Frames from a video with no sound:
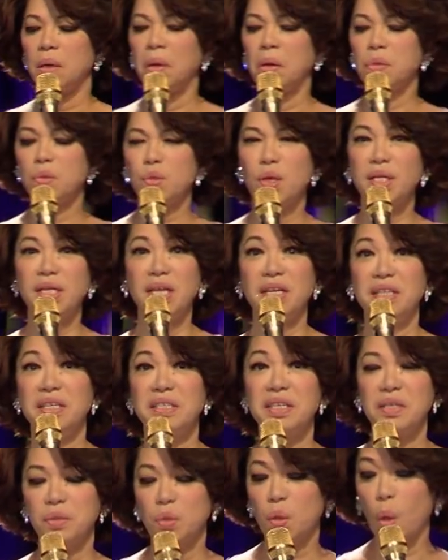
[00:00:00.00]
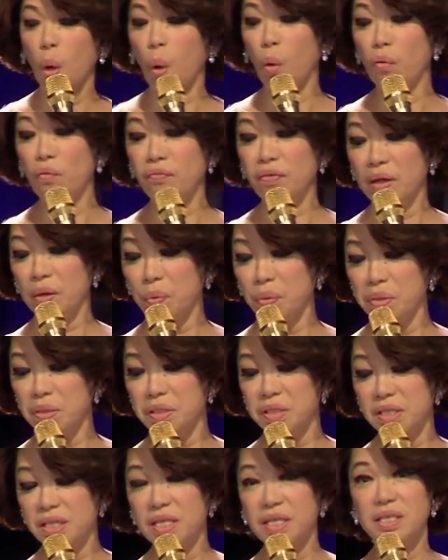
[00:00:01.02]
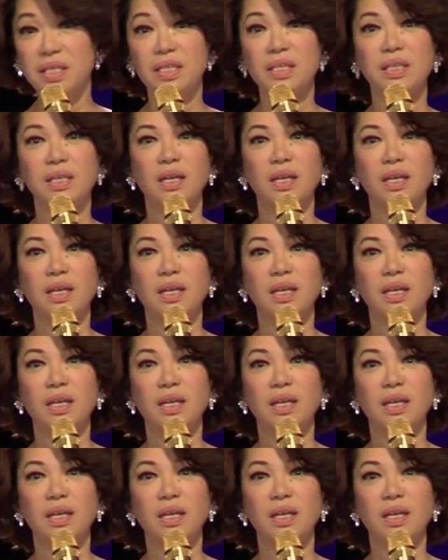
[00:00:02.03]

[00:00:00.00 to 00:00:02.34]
帅男人在偷翻我的圣经，